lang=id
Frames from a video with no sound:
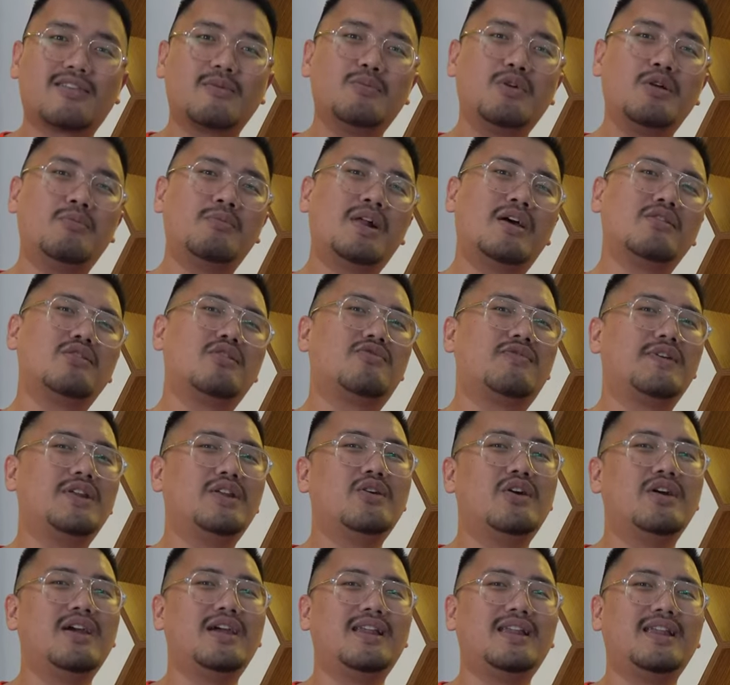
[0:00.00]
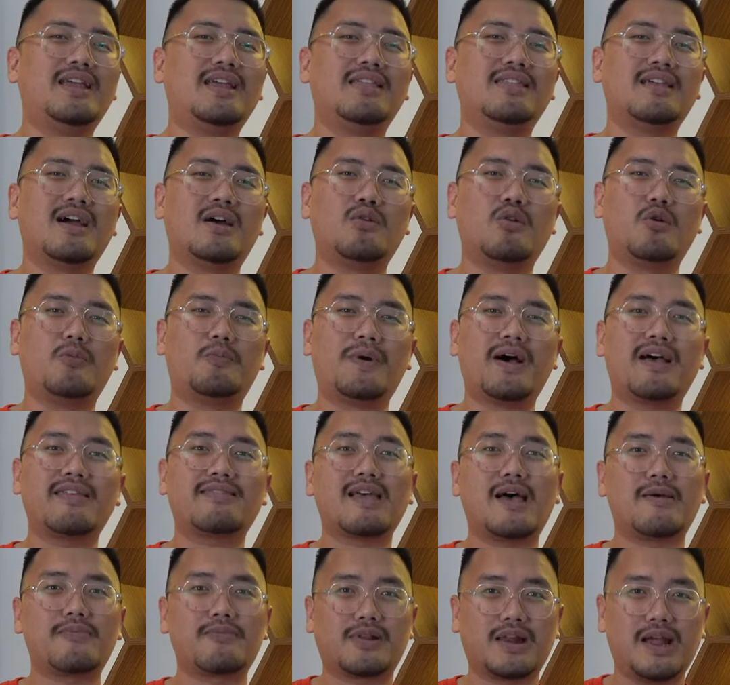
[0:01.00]
sebelum lanjut video ini, jangan lupa
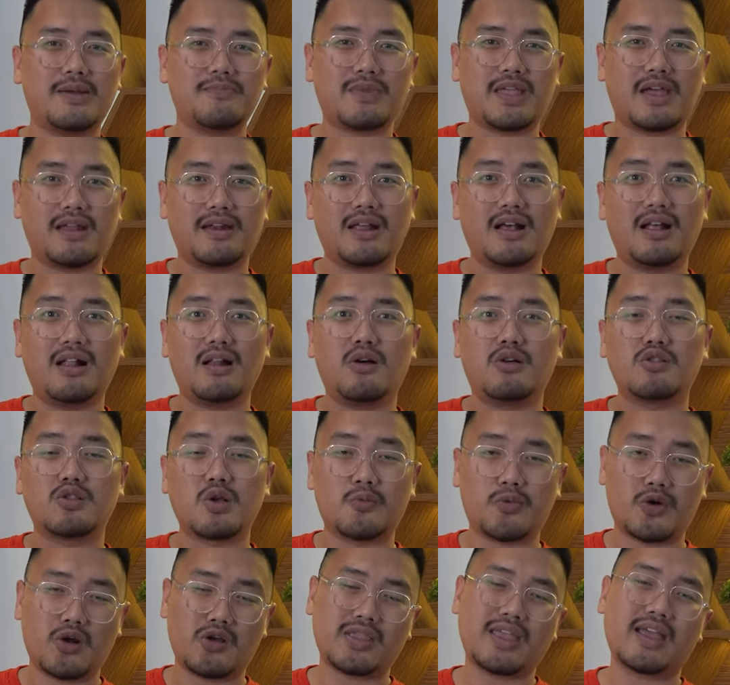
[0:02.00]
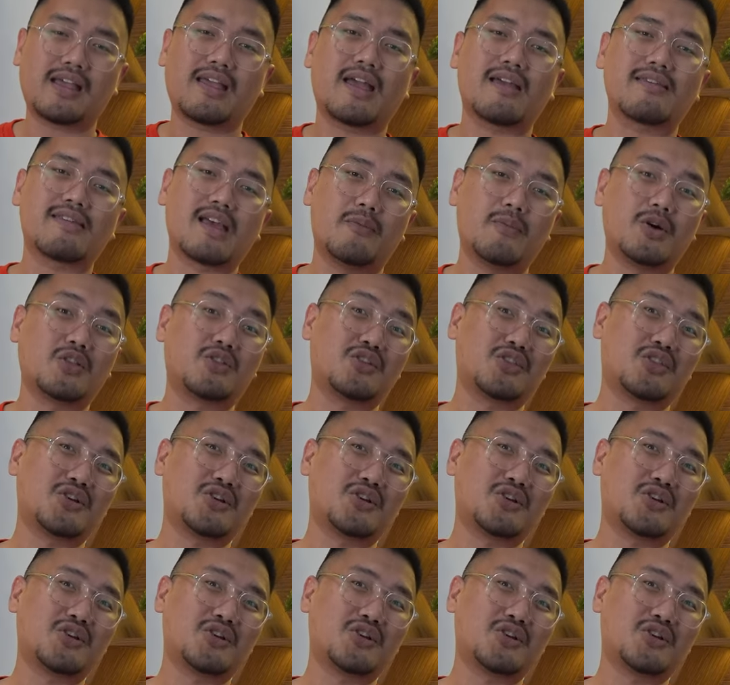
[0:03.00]
subscribe channel Auto Project ya, sahabat